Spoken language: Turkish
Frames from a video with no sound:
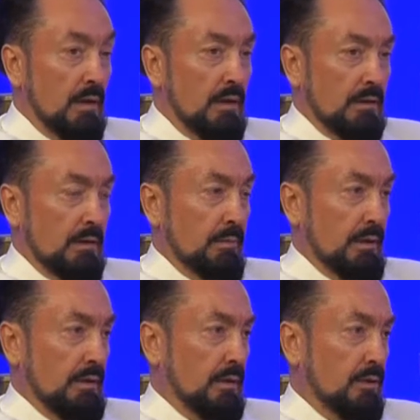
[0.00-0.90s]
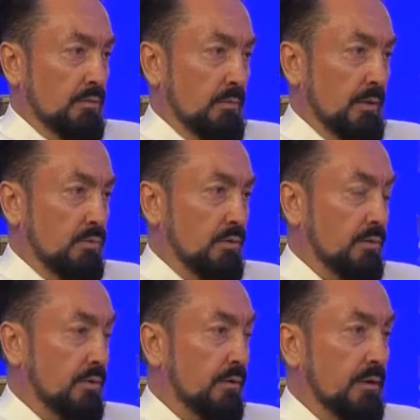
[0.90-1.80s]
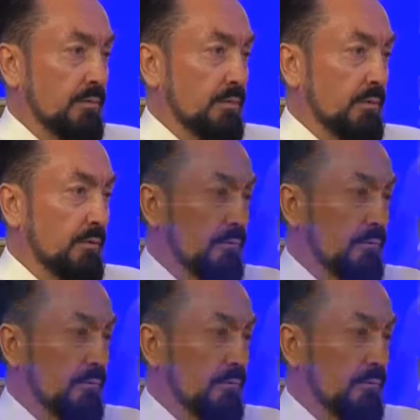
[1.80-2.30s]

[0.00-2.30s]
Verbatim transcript: Adam Mehdi'ye karşı mı gelmiş olacak? Ne yapsın?